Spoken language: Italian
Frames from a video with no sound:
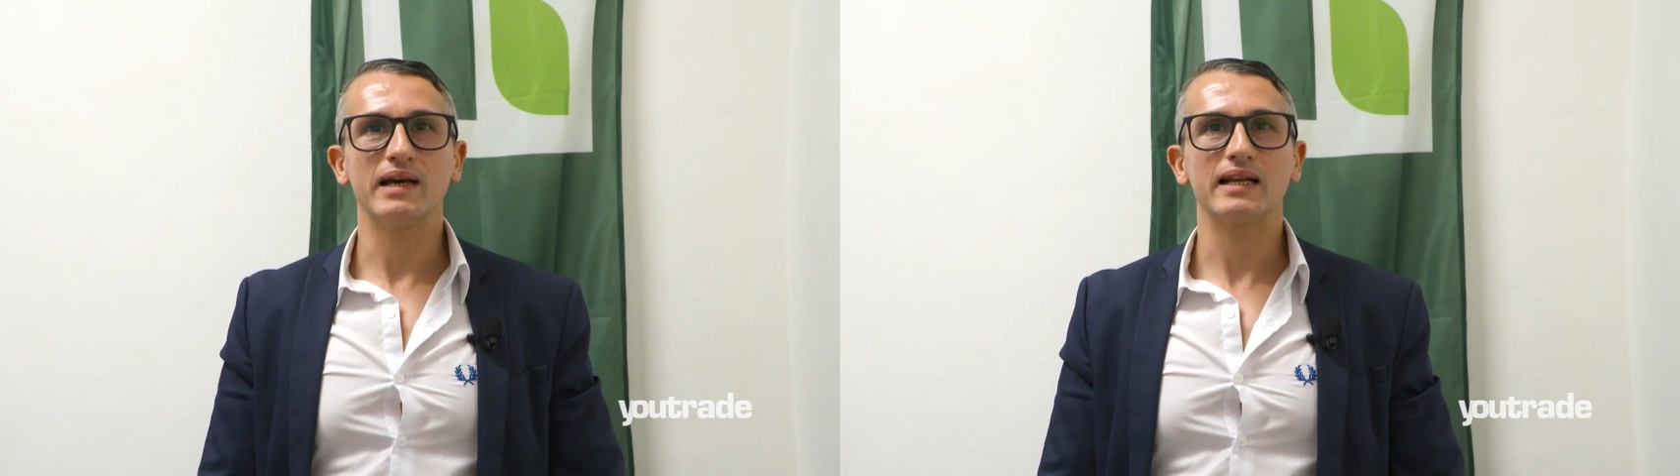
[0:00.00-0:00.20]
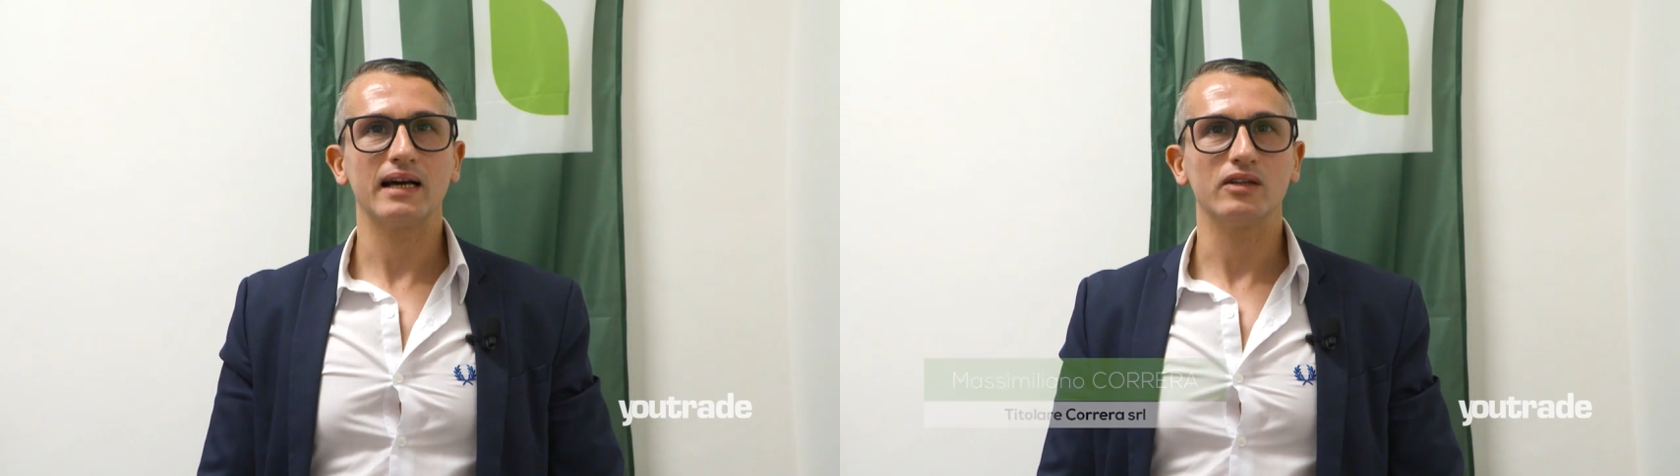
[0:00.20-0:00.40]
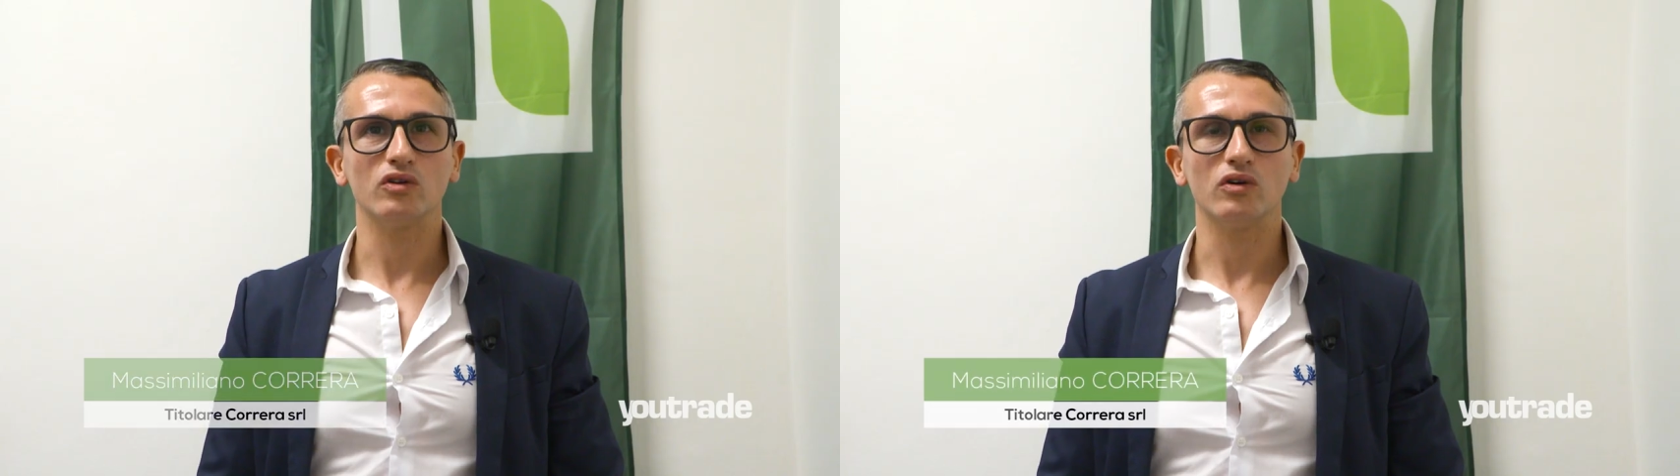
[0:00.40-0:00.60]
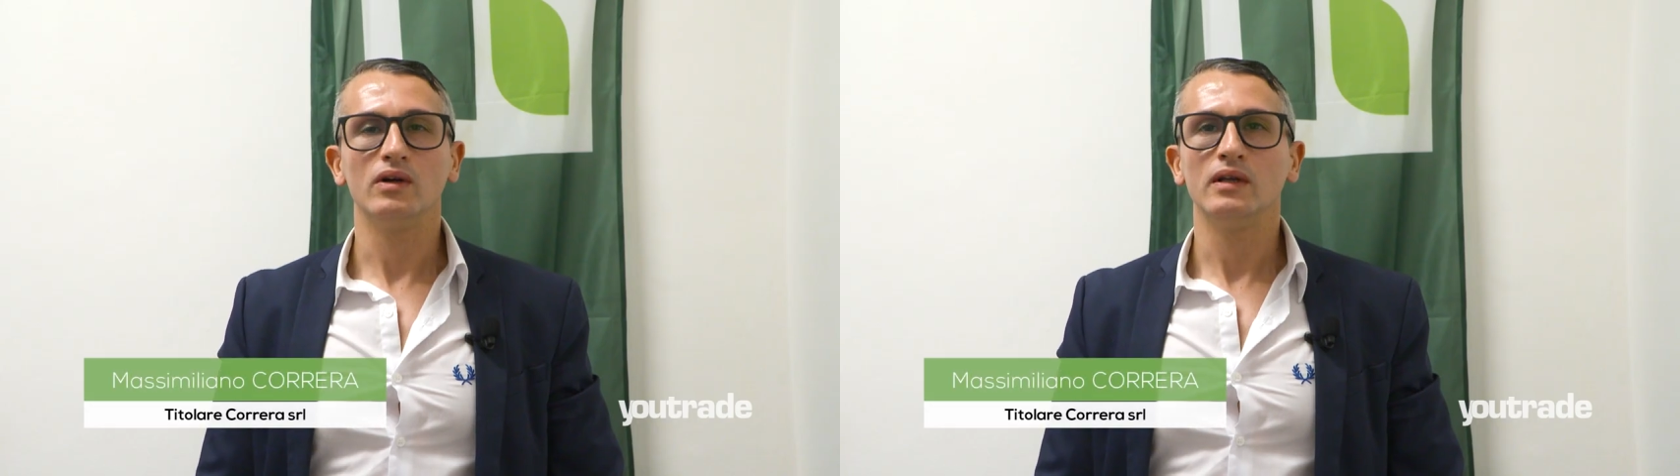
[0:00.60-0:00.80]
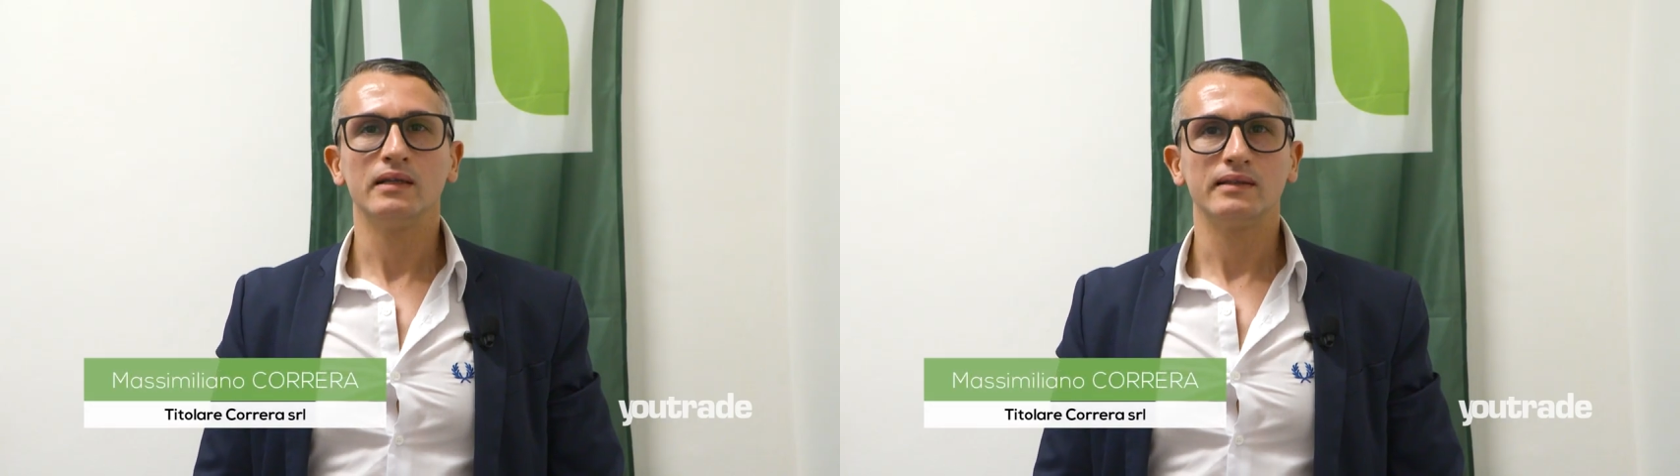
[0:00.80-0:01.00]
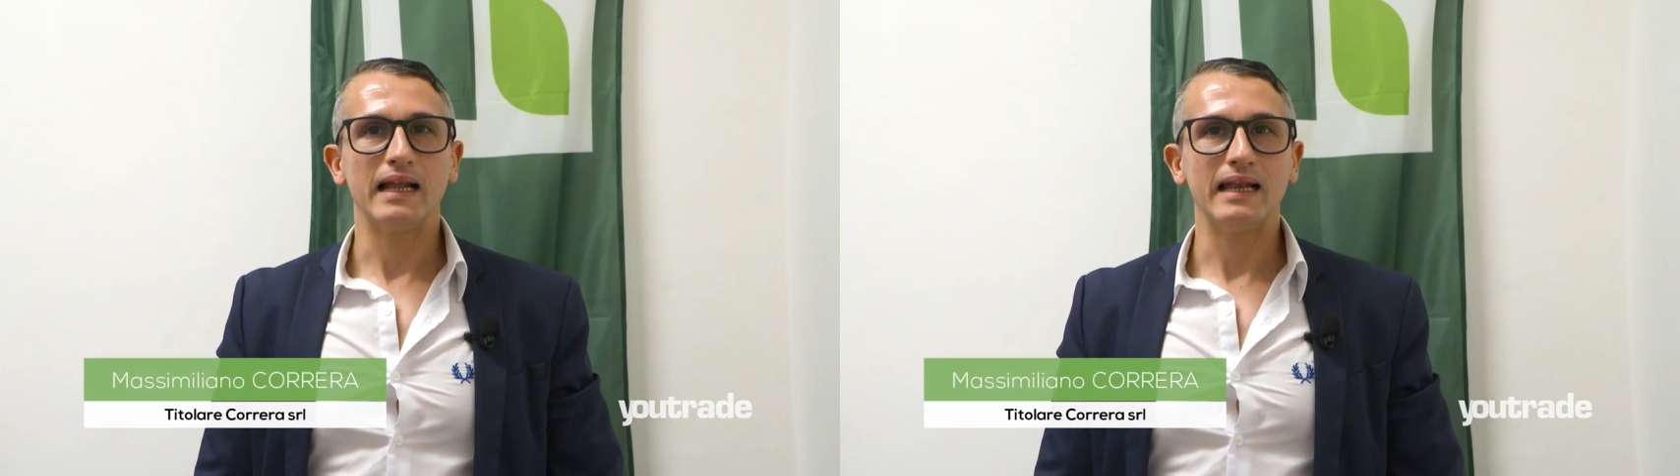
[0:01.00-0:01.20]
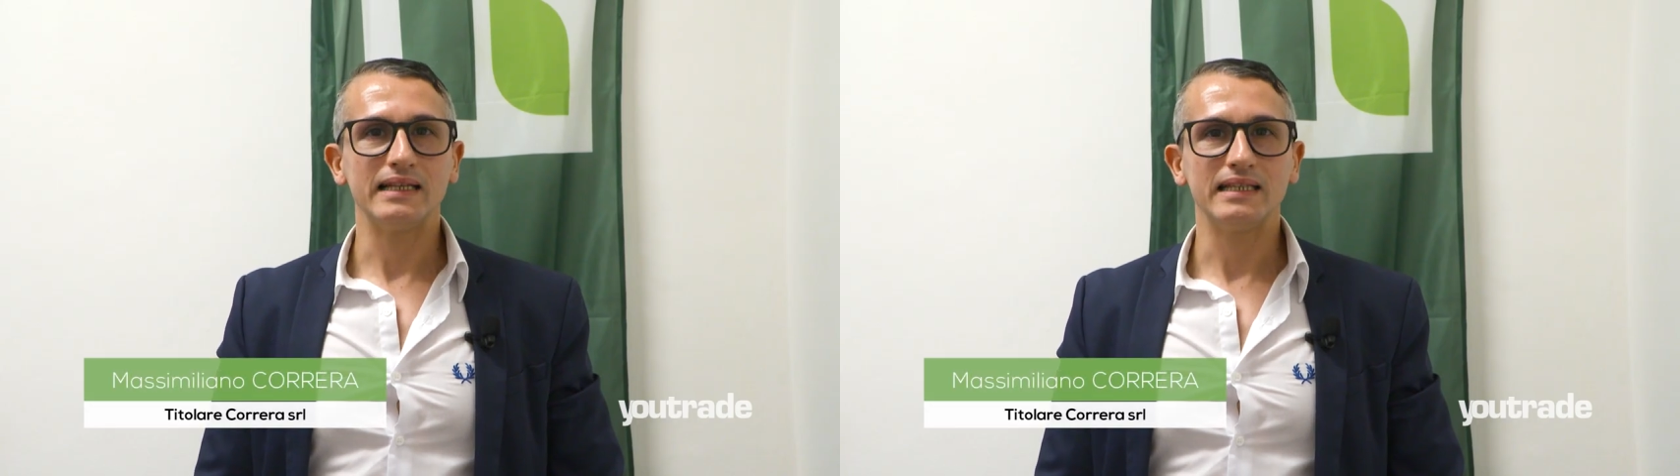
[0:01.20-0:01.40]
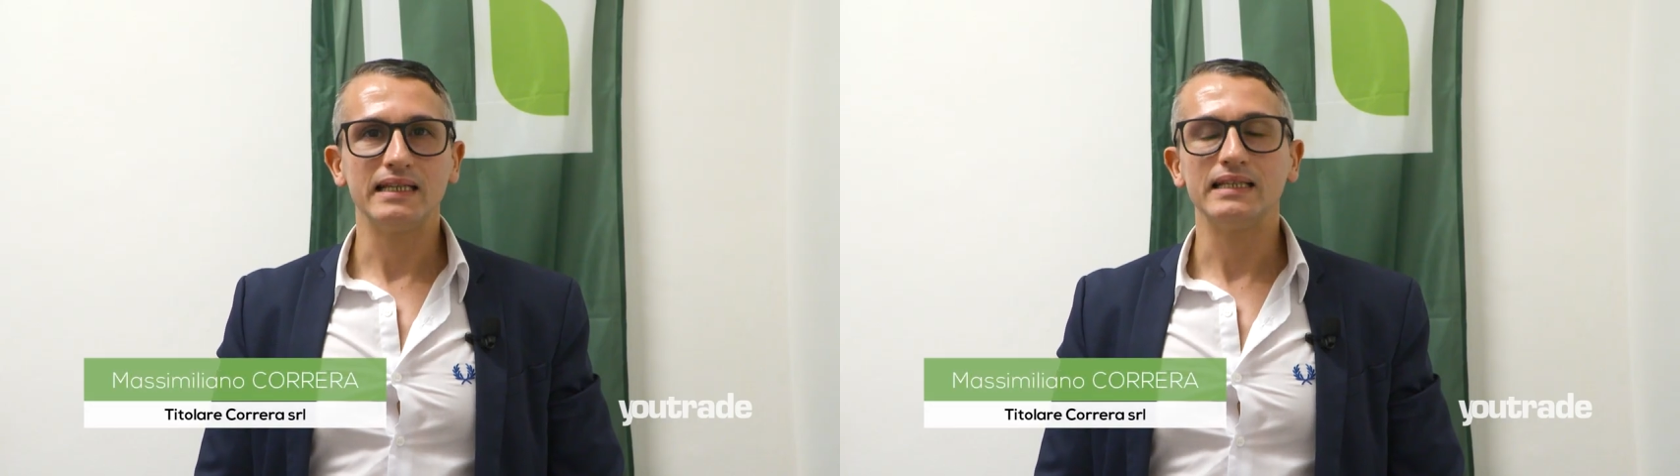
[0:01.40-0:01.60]
mercato
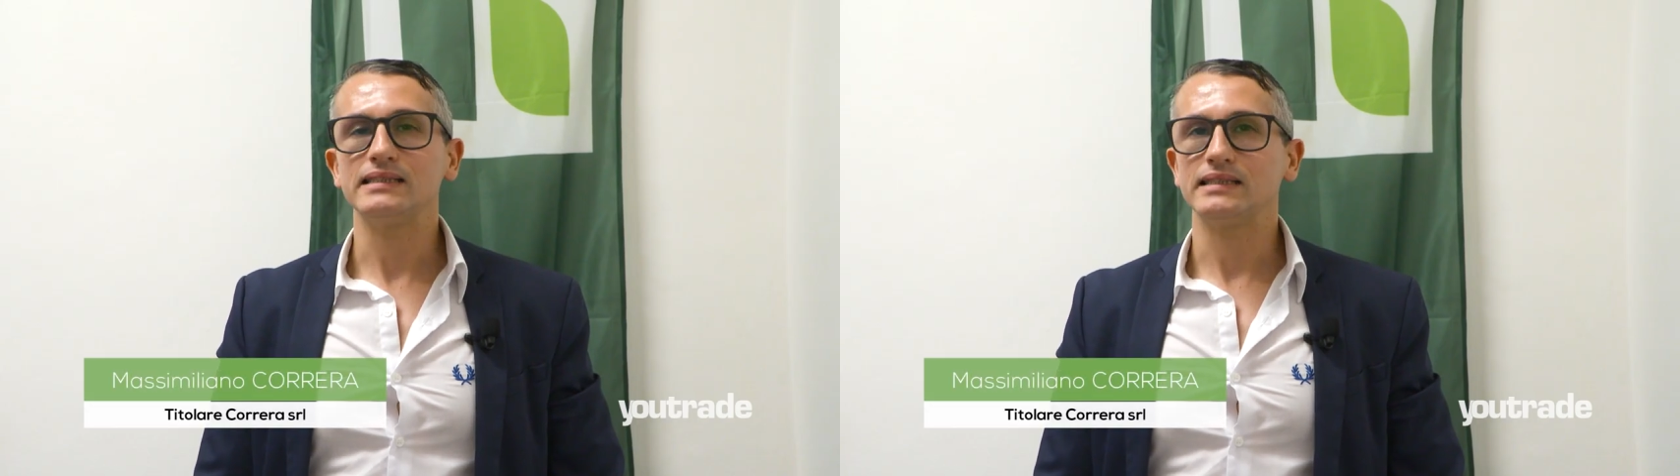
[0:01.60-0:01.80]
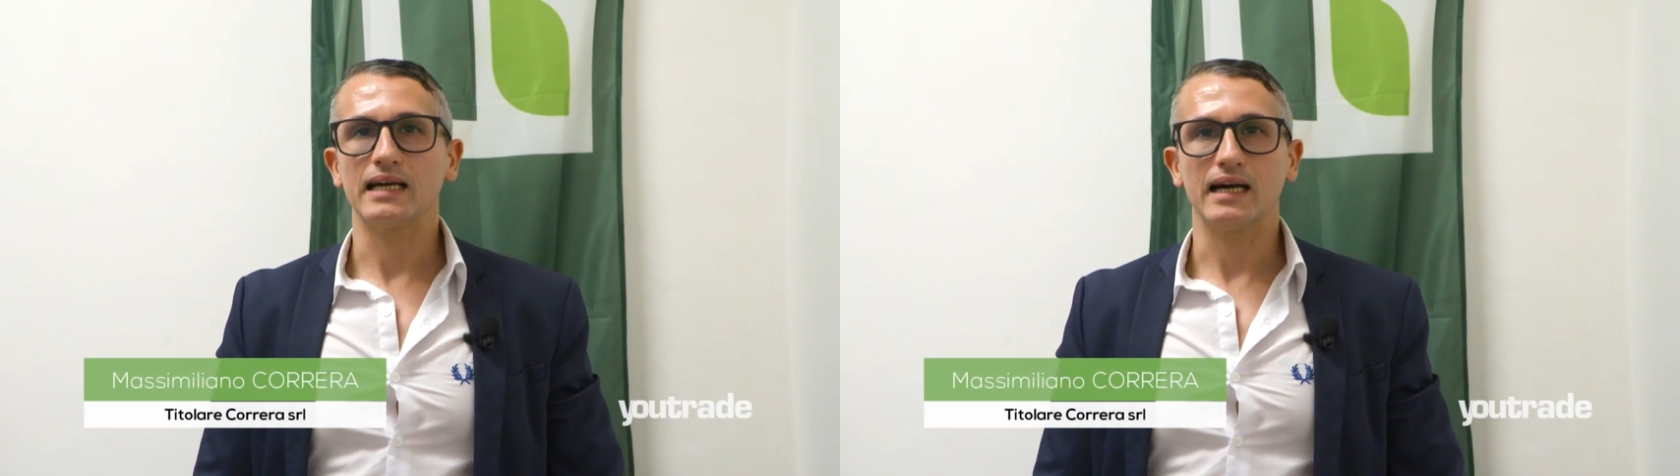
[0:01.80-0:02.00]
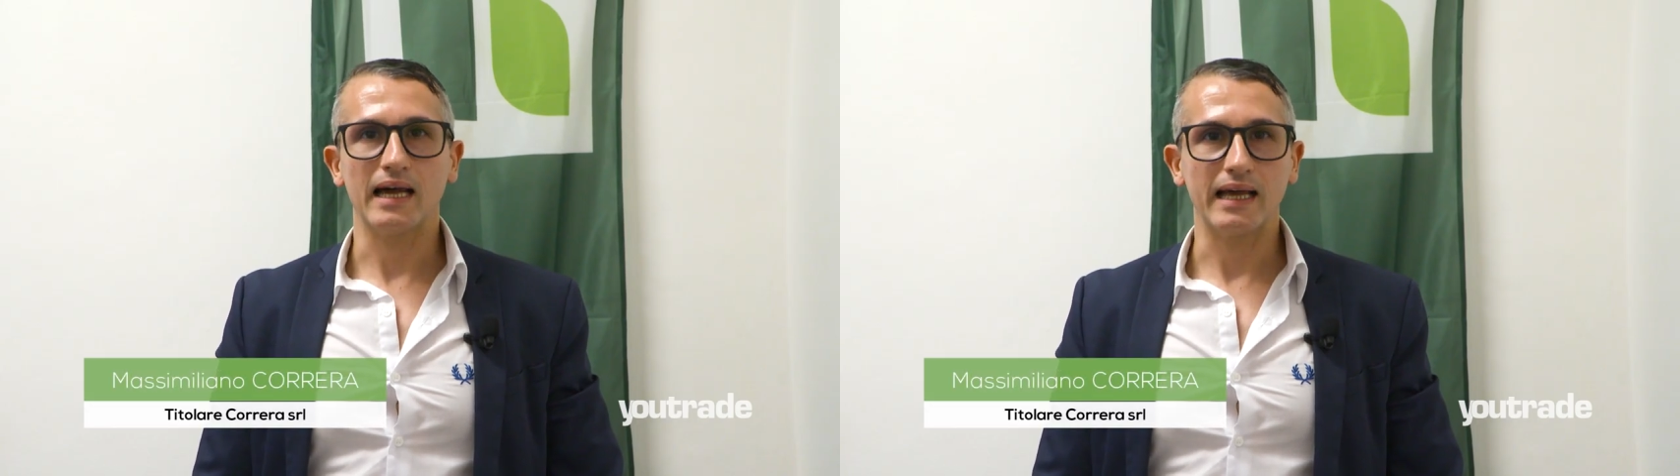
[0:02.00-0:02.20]
dell'edilizia